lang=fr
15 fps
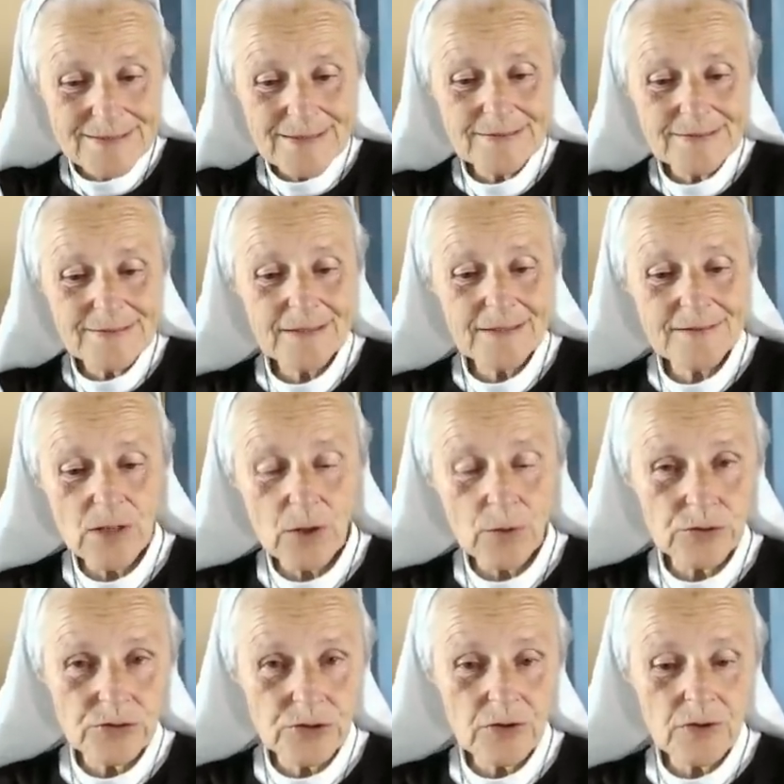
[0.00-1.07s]
il
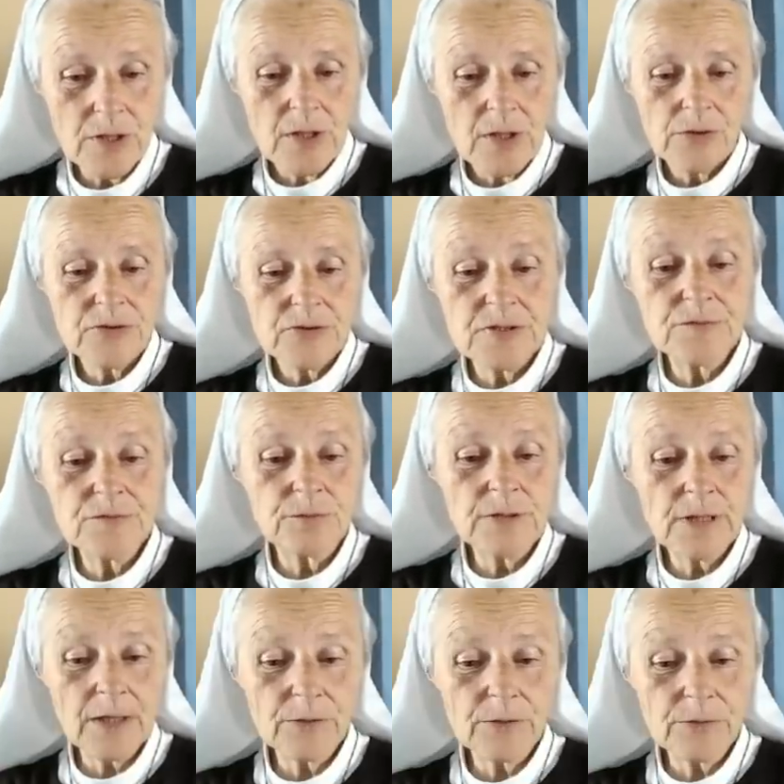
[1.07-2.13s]
s'intéressera autant que si
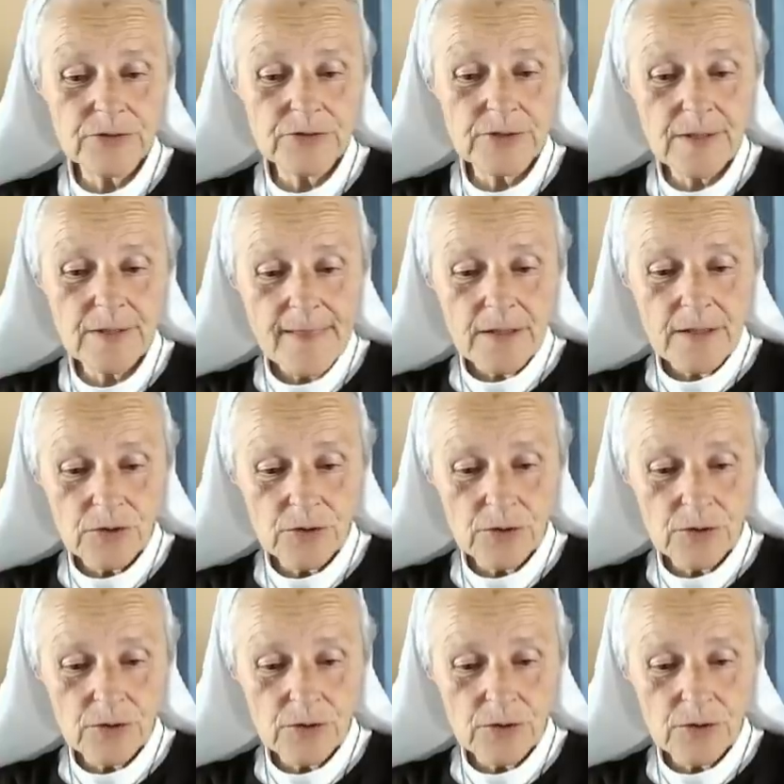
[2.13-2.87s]
vous lui racontez